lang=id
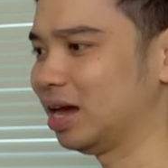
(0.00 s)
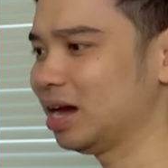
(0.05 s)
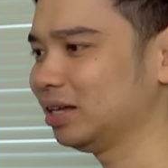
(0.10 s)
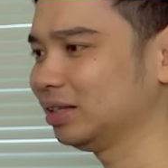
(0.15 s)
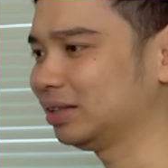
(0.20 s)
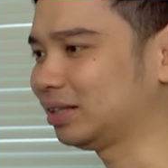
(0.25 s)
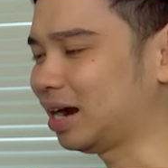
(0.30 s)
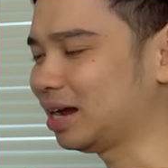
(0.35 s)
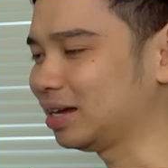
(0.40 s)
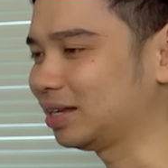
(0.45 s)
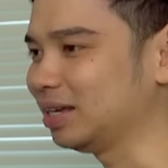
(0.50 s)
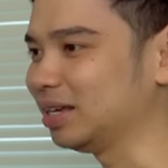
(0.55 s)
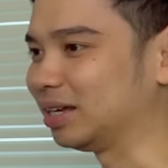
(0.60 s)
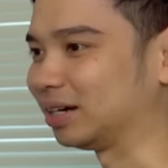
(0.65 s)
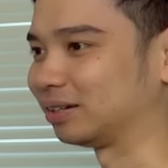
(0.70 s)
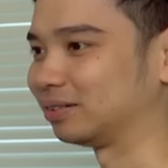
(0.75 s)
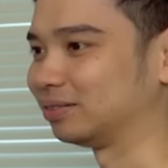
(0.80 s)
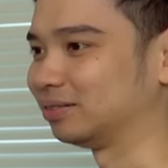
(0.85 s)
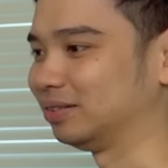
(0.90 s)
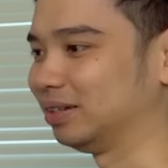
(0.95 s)
yang
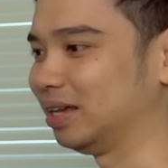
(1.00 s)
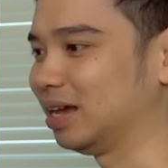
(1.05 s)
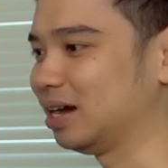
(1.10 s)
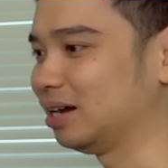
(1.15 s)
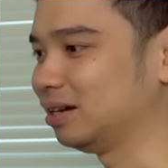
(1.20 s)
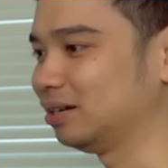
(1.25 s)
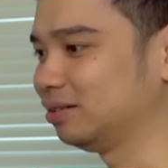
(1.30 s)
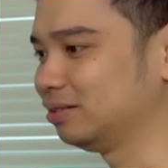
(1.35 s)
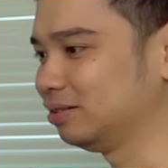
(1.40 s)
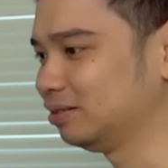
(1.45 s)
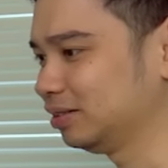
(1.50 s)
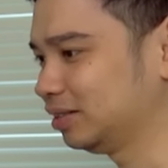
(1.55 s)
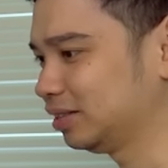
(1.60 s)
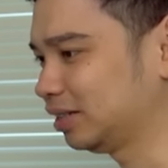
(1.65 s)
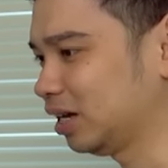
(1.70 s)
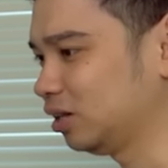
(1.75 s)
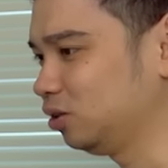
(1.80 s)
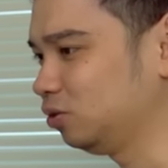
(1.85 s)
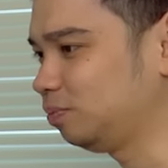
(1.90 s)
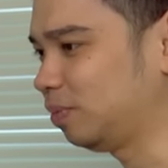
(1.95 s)
terakhir, yang
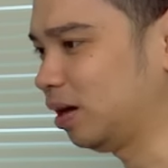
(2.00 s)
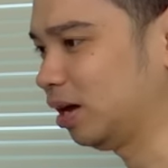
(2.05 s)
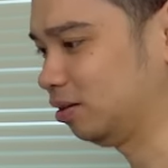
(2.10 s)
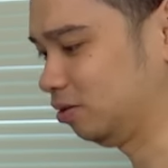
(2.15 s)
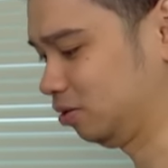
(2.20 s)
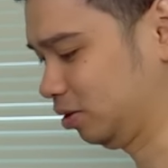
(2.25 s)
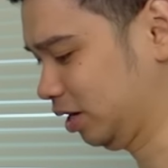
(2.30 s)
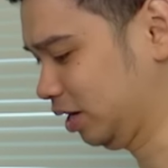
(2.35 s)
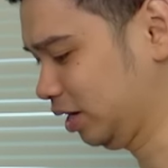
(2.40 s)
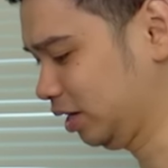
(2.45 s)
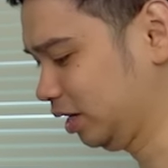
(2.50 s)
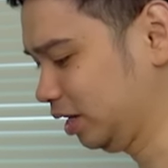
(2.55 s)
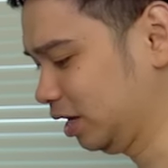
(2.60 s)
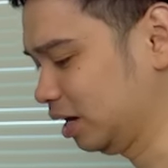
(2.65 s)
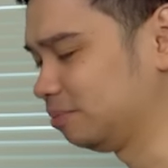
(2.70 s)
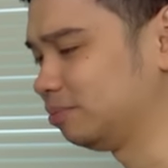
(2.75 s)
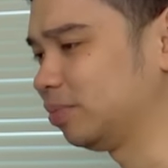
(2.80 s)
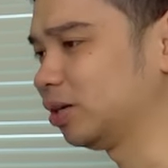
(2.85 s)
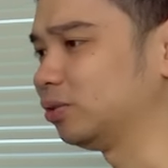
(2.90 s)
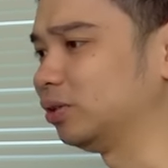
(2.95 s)
saya lupa. Oke, ini
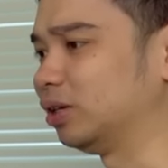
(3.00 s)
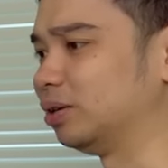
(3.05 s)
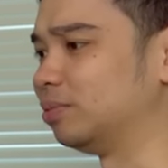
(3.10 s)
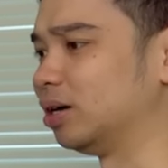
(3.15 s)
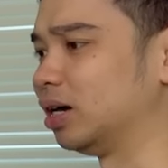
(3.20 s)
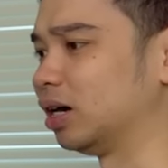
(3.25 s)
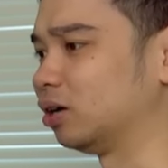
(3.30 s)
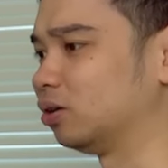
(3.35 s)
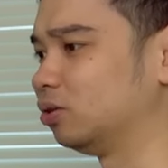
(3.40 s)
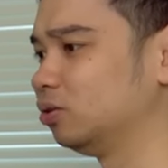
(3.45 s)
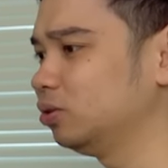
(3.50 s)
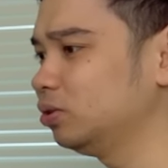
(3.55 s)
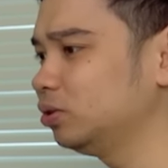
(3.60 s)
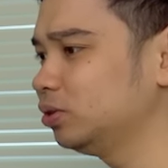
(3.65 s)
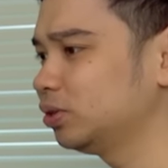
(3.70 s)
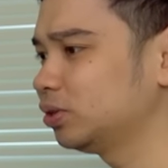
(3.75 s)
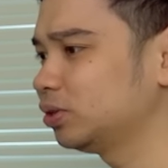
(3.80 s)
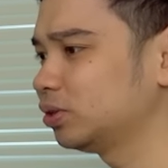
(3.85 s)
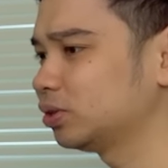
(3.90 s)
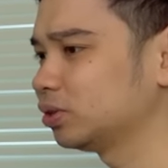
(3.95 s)
gambar udah
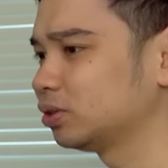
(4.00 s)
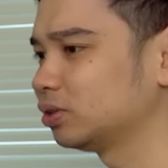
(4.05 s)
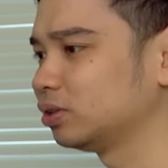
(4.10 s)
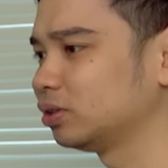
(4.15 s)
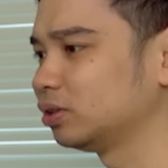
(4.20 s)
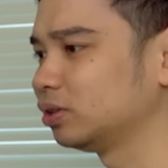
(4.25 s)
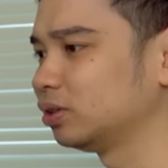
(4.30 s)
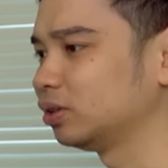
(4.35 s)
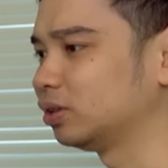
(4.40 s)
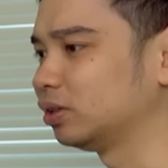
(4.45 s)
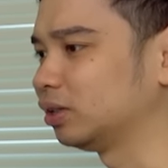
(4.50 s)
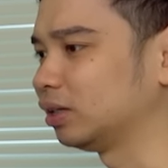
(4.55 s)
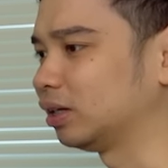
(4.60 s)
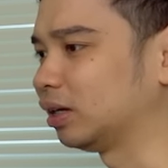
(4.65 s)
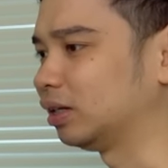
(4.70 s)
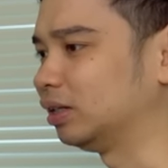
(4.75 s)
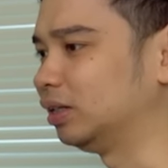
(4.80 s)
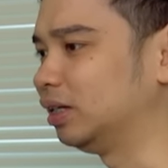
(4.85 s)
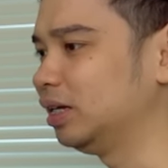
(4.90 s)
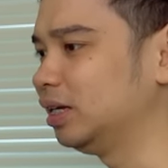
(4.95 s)
bagus.
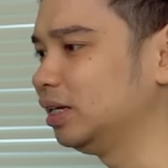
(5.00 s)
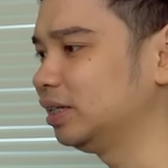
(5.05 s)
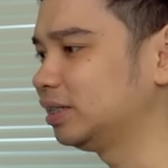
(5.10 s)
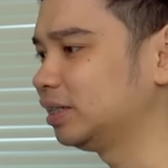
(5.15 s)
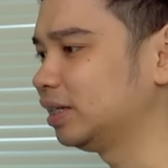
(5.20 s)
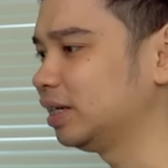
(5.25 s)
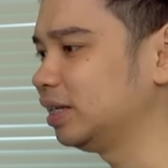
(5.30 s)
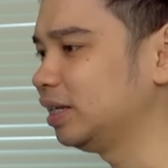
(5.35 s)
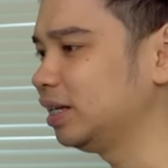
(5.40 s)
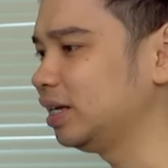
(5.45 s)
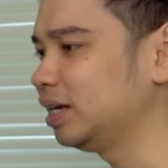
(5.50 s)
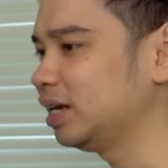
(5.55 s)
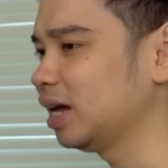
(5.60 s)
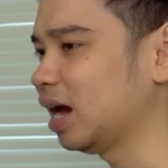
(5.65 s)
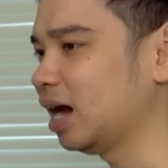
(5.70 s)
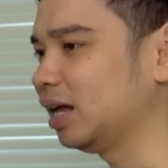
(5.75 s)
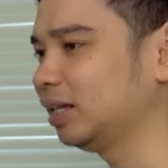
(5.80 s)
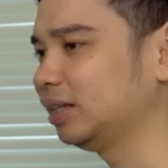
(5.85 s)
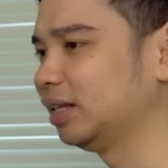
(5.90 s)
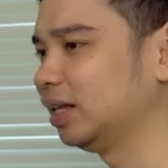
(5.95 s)
Di sini
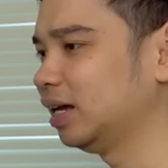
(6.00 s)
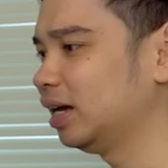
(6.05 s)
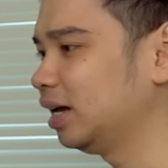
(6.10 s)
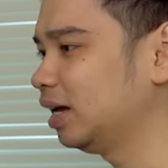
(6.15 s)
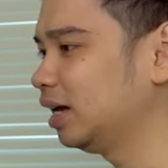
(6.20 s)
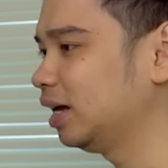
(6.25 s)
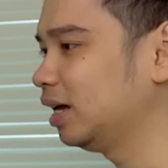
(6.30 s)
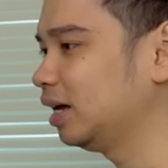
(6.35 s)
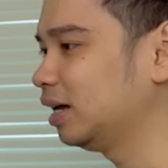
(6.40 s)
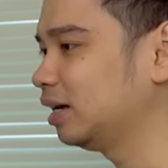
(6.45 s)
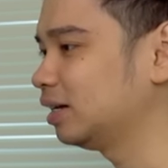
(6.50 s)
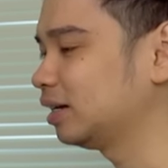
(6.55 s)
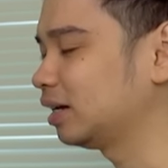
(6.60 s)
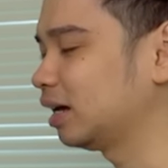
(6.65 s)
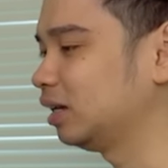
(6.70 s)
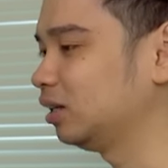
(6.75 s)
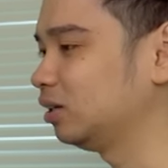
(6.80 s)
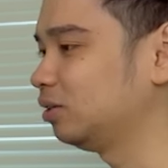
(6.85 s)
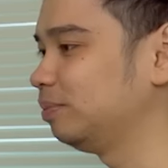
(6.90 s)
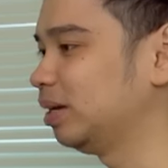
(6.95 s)
ada,
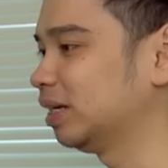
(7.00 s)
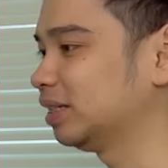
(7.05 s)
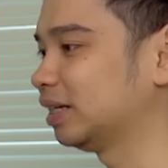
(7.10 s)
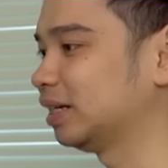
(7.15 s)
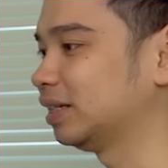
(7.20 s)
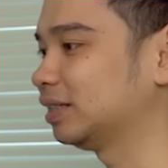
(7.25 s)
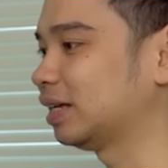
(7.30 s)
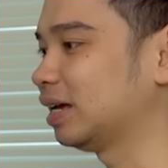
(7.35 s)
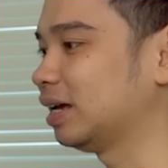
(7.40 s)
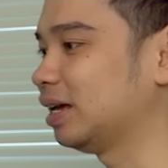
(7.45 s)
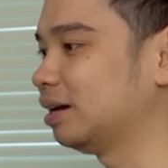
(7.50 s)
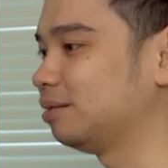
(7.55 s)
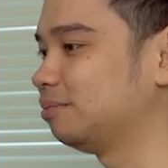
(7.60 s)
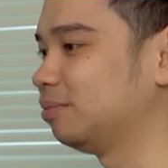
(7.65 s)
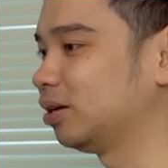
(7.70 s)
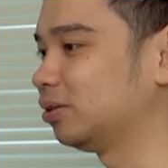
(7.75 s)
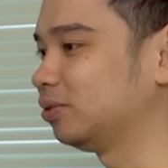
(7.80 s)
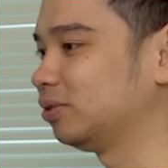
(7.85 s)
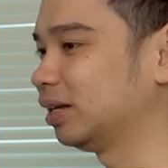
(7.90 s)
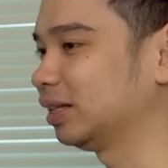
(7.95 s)
kalau biasanya saya
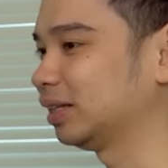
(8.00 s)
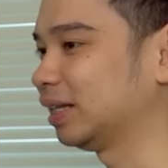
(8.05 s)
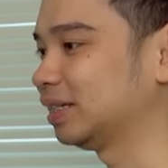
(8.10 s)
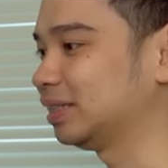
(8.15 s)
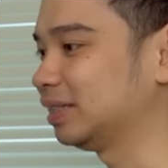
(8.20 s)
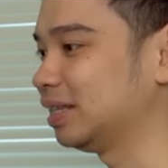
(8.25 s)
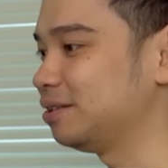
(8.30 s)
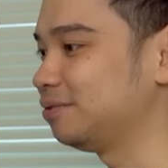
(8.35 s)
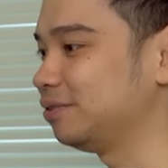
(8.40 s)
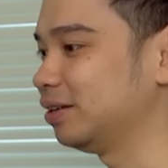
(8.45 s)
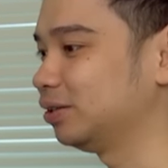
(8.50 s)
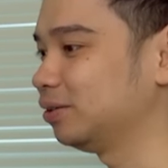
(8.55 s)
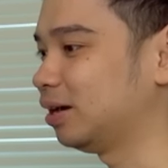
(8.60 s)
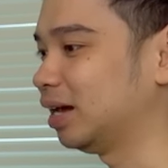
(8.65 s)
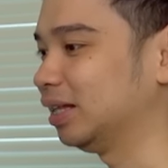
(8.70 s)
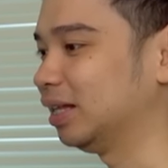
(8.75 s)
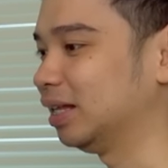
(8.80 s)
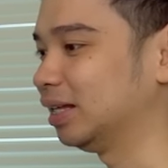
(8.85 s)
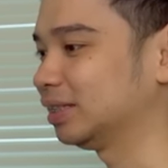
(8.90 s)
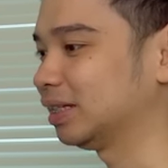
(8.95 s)
baru ngetes TV itu
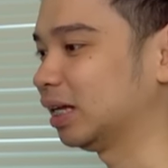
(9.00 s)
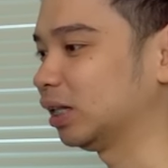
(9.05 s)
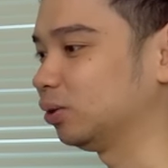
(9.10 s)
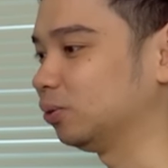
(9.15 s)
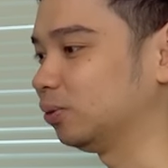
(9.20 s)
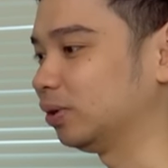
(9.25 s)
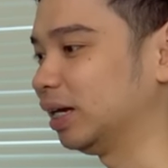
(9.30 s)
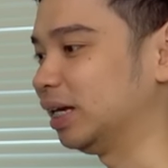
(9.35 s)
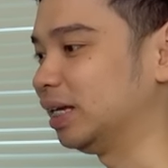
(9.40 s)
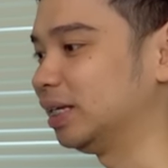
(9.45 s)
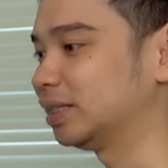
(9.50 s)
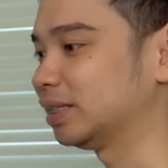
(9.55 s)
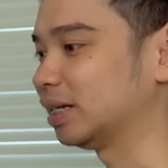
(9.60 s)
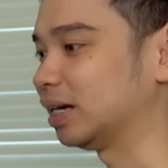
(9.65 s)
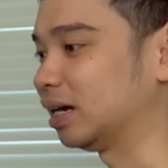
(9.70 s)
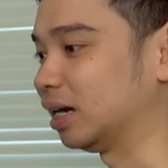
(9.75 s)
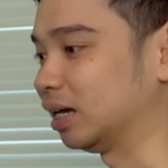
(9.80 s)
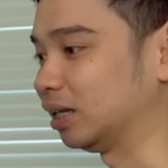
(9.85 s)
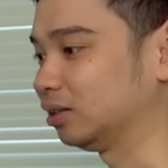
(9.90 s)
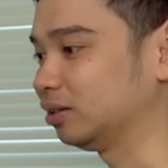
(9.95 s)
ada satu
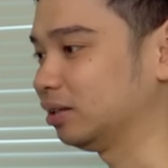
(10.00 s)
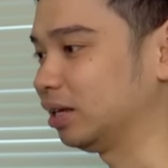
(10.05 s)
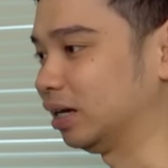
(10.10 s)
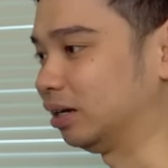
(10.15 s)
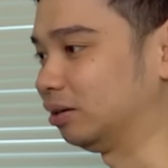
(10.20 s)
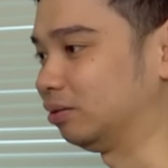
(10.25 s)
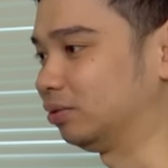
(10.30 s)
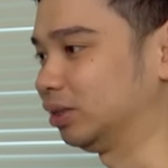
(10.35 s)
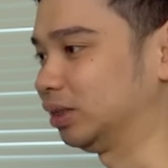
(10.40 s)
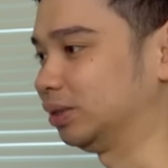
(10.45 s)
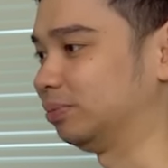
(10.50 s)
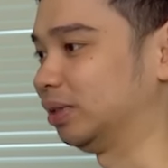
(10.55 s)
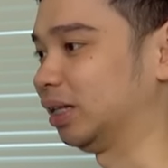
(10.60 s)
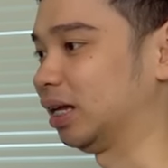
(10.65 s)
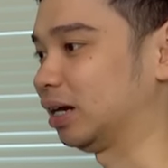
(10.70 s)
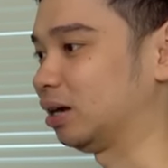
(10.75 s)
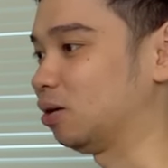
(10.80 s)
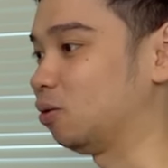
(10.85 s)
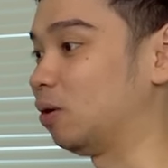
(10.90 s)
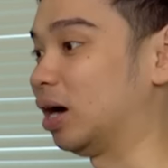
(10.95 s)
keisengan yang
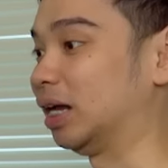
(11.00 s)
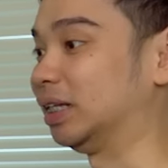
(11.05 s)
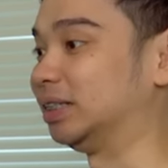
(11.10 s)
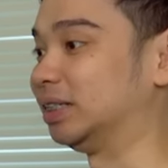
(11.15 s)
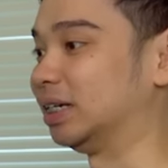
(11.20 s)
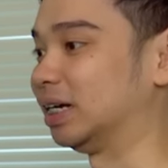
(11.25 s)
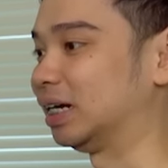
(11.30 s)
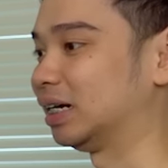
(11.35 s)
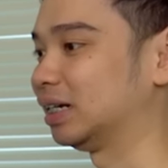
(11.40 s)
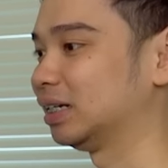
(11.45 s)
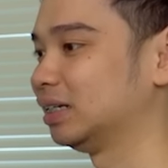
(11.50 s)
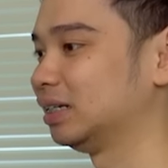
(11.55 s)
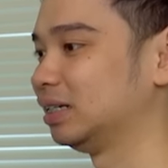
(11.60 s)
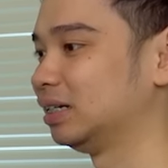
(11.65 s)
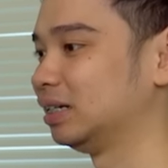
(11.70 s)
sebenarnya wajar.